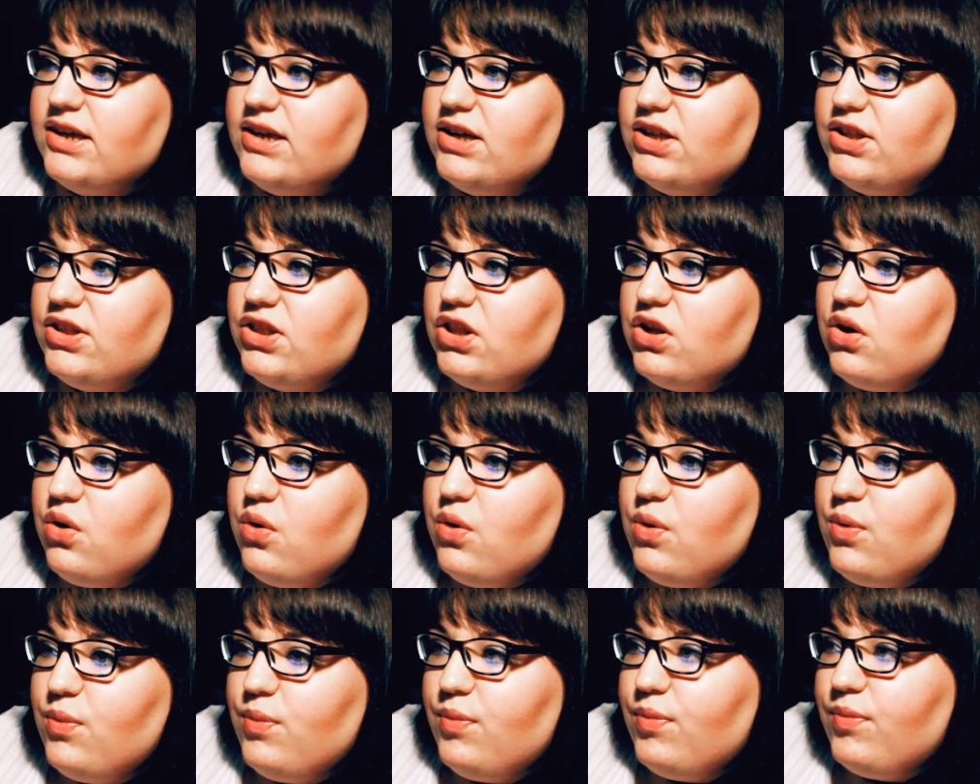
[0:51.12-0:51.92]

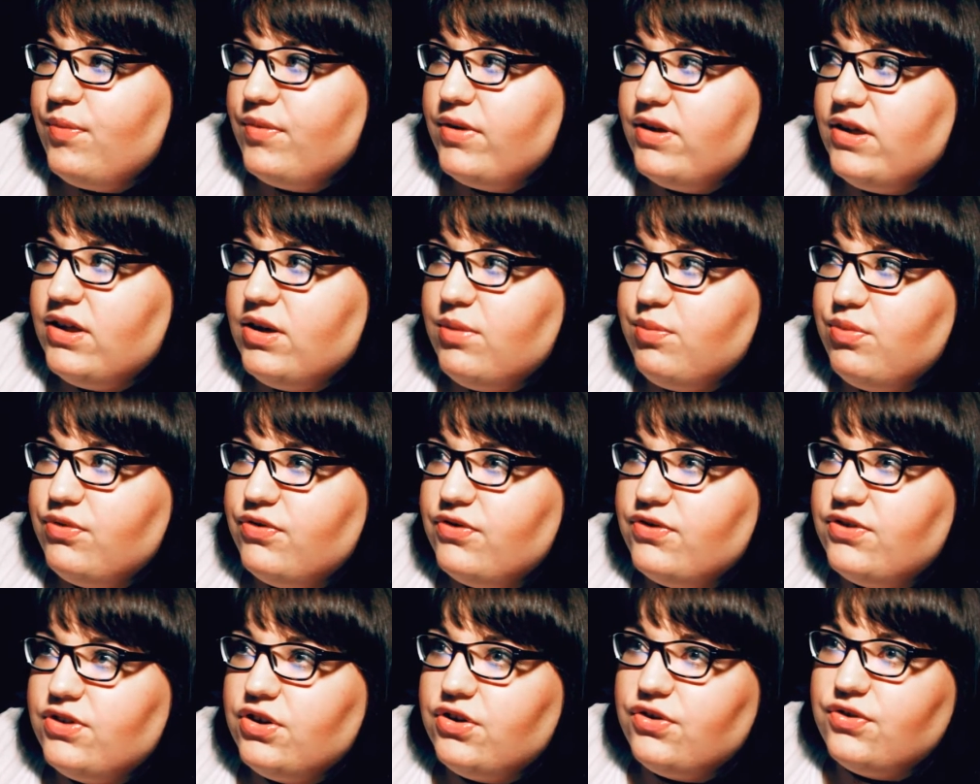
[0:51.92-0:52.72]
Но я
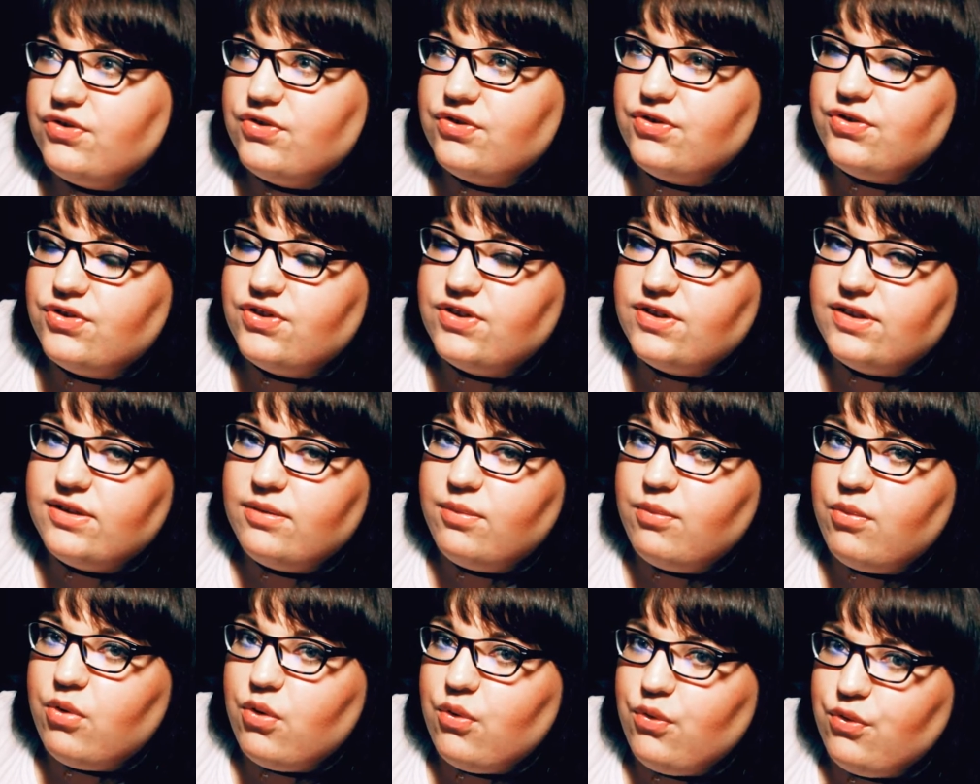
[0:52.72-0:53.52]
посчитала, что эта
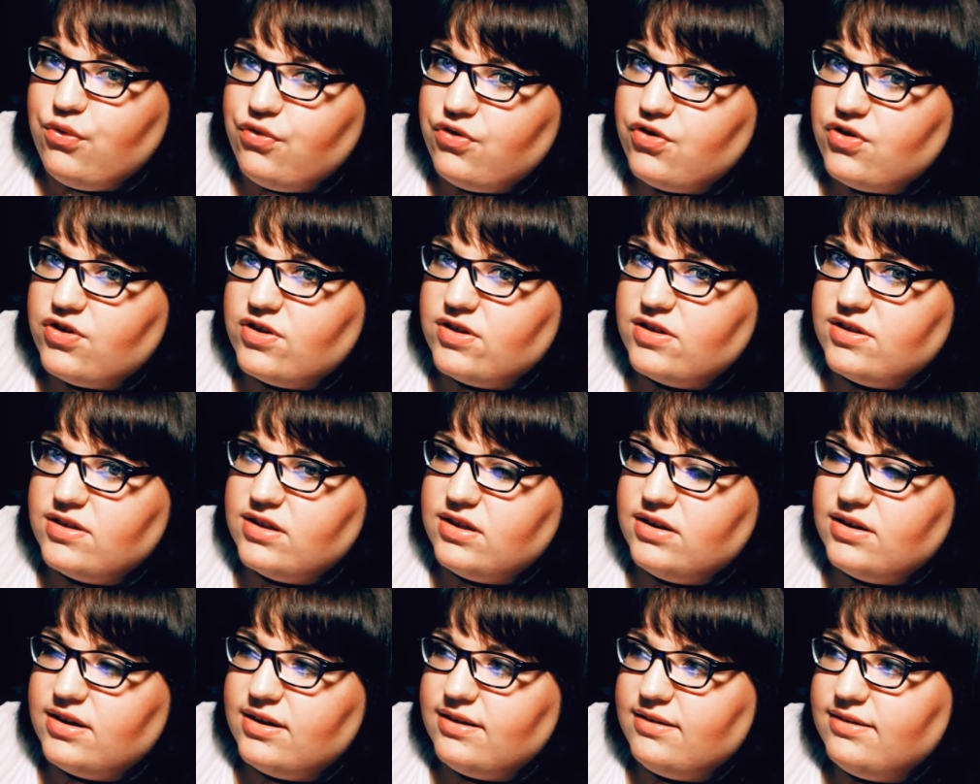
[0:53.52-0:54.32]
тема очень
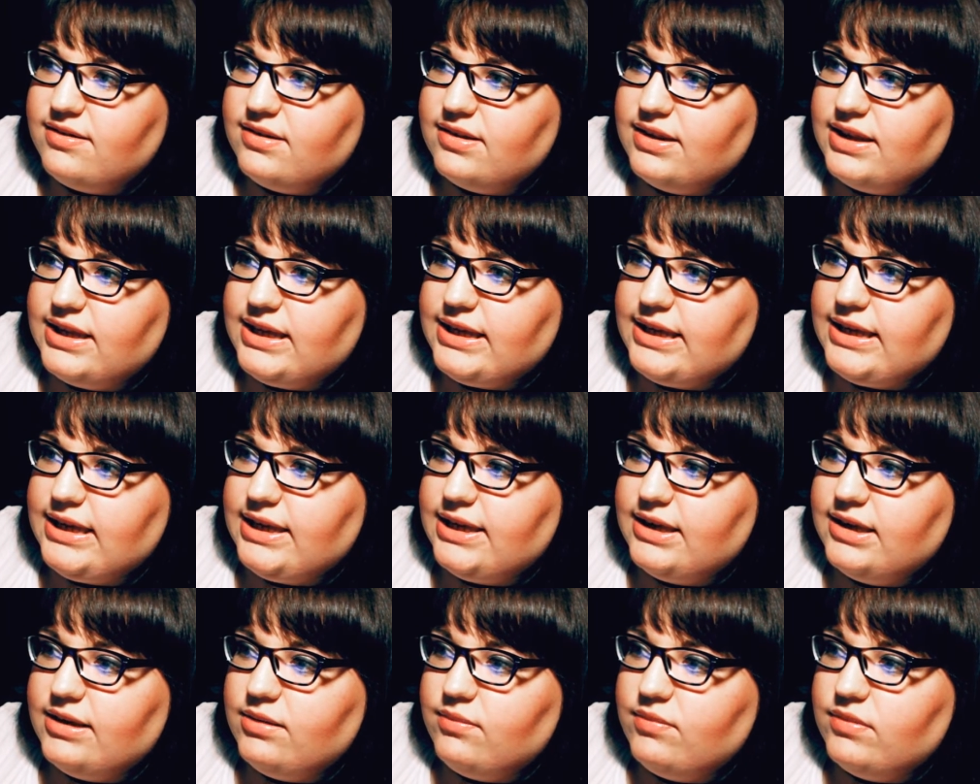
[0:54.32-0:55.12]
интересная,
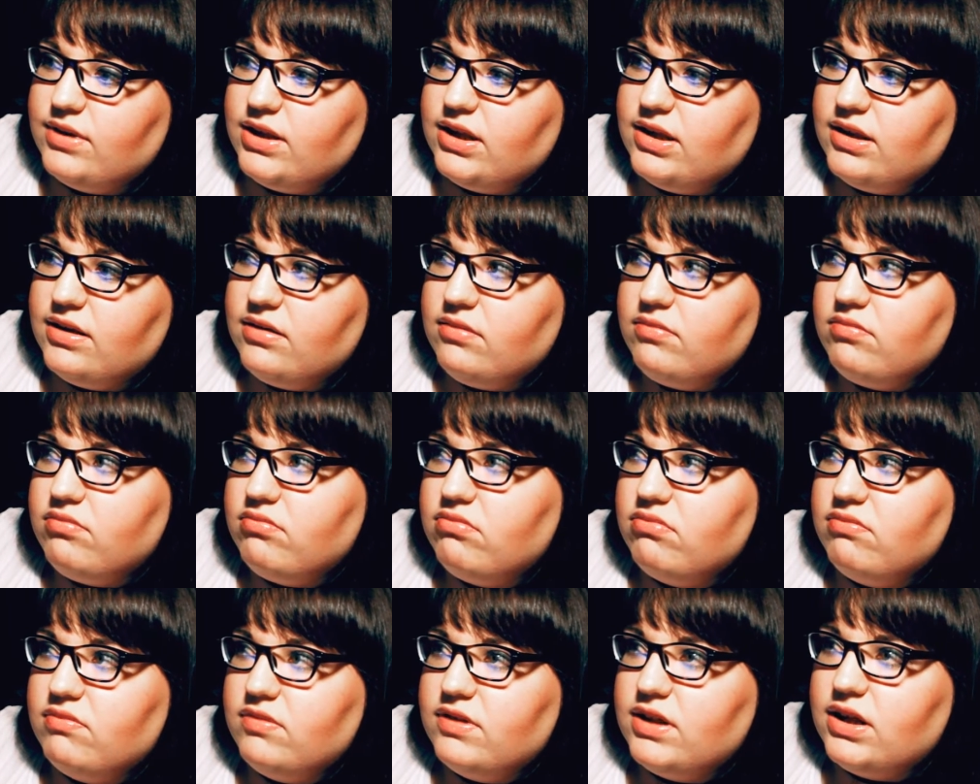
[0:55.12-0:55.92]
и мне
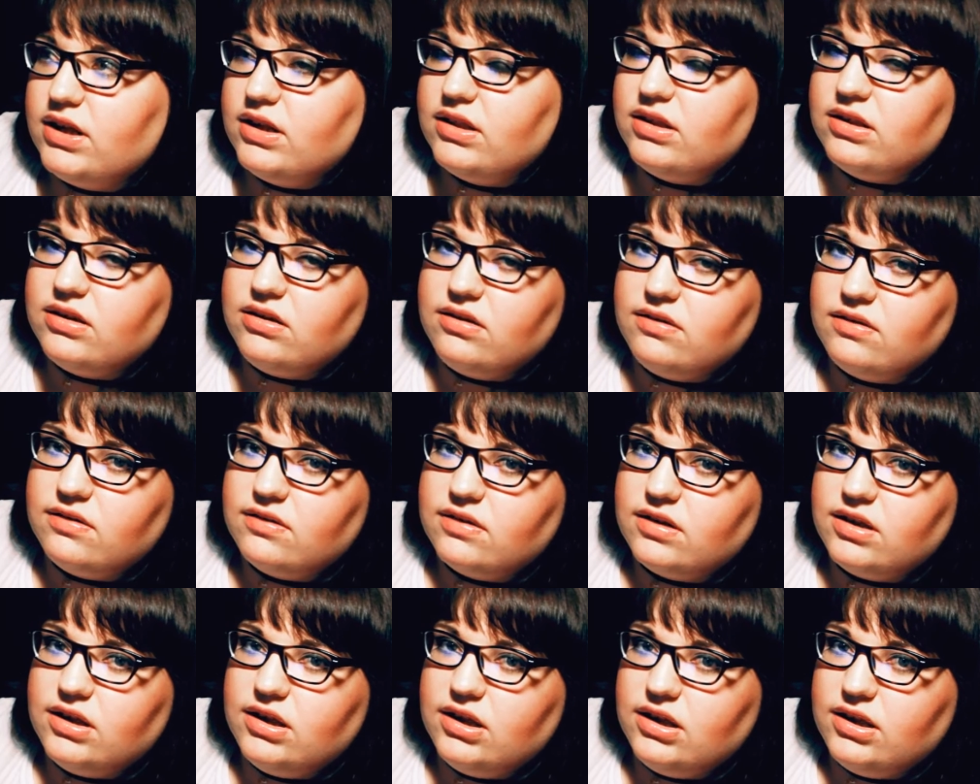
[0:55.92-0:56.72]
захотелось
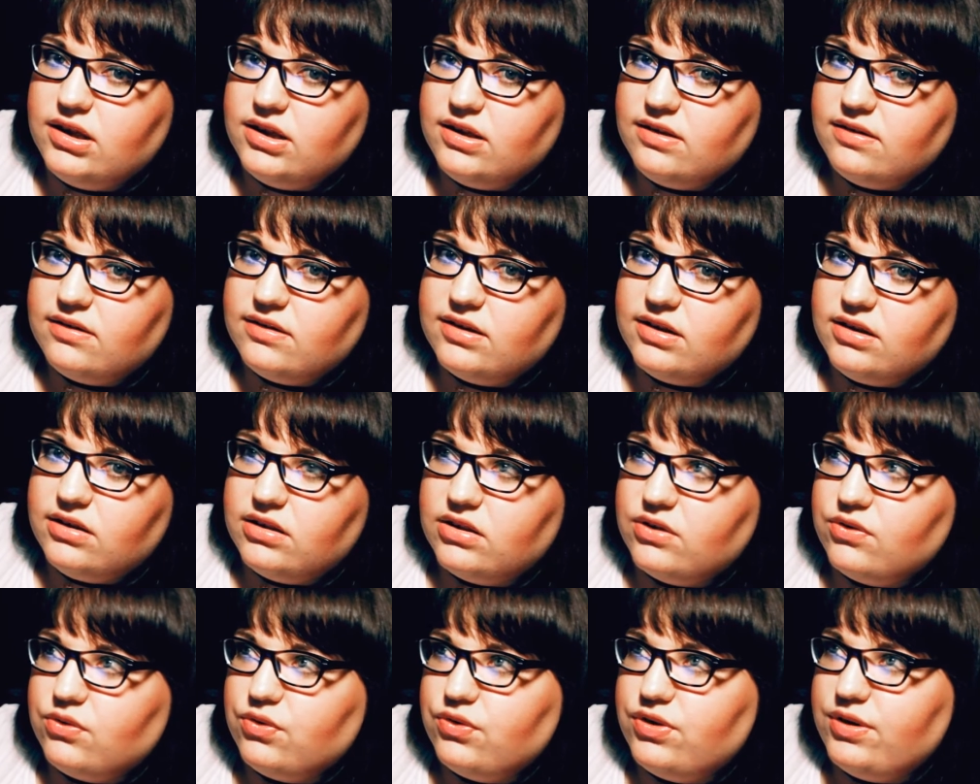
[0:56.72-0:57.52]
сделать
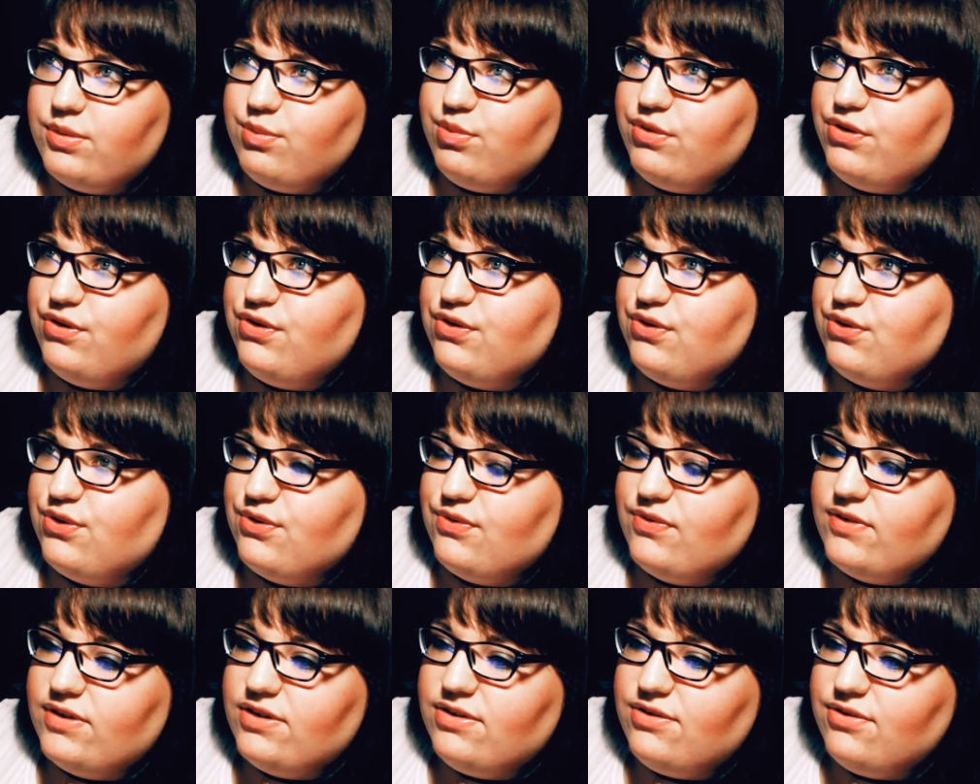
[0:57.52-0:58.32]
такое небольшое
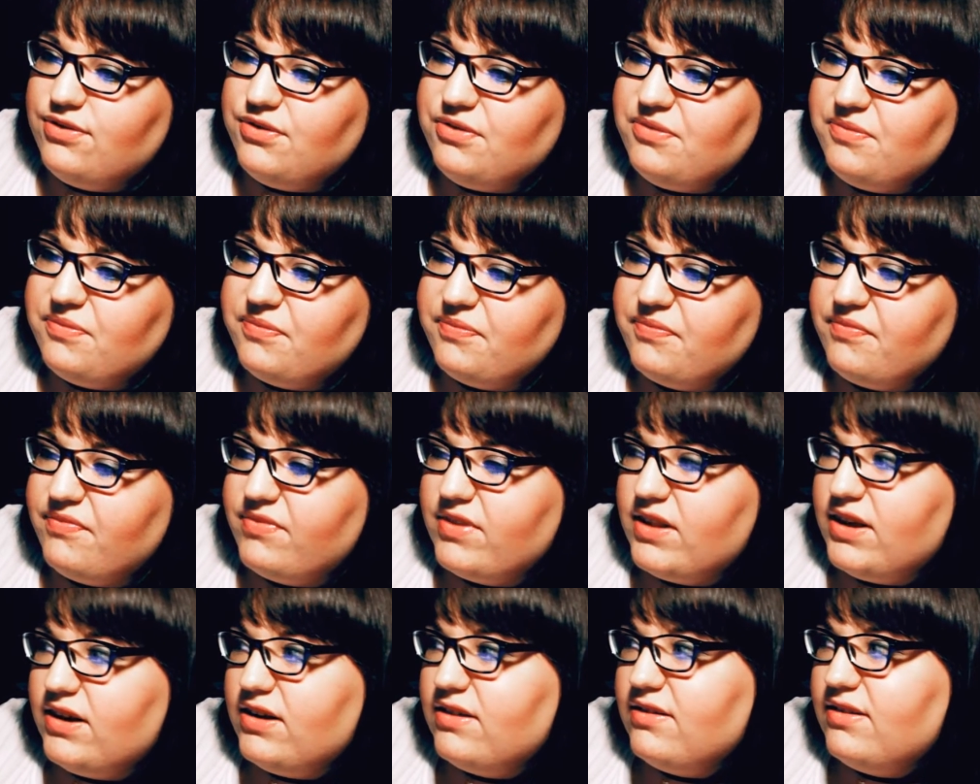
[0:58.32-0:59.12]
видео,
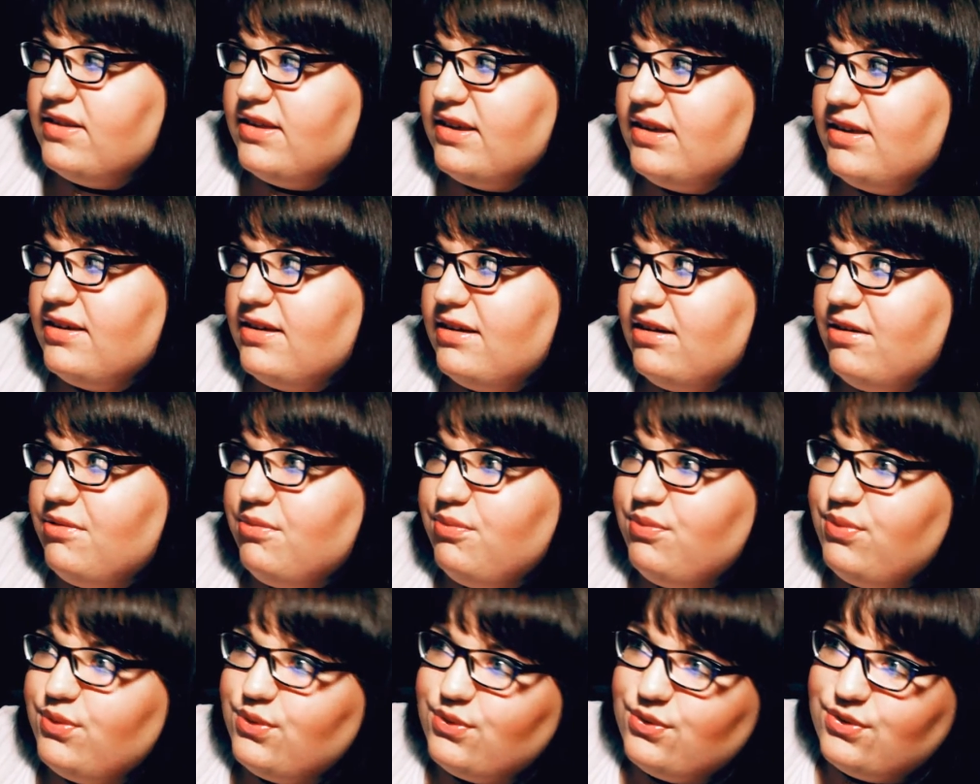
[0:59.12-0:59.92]
где я
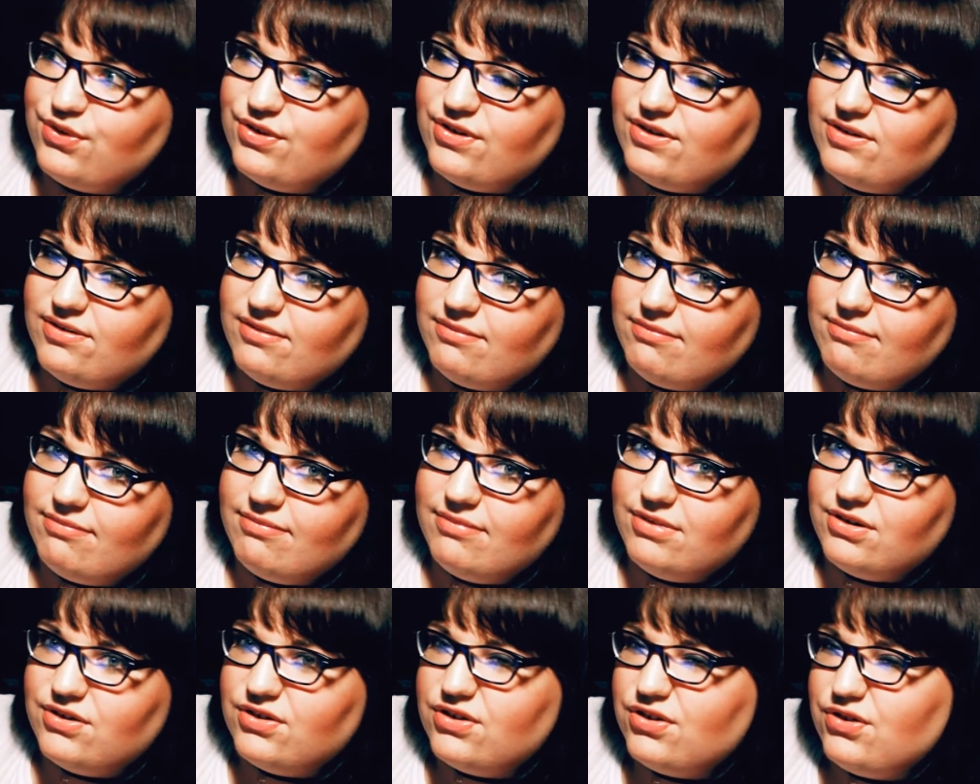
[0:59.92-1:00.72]
просто
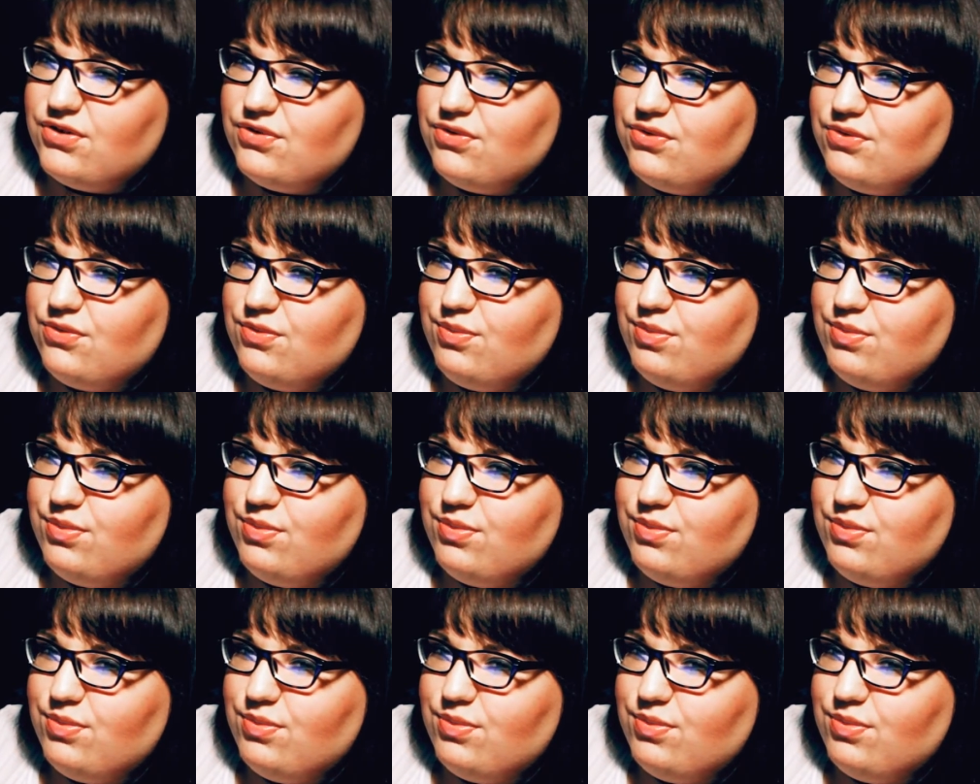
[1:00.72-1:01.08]
расскажу,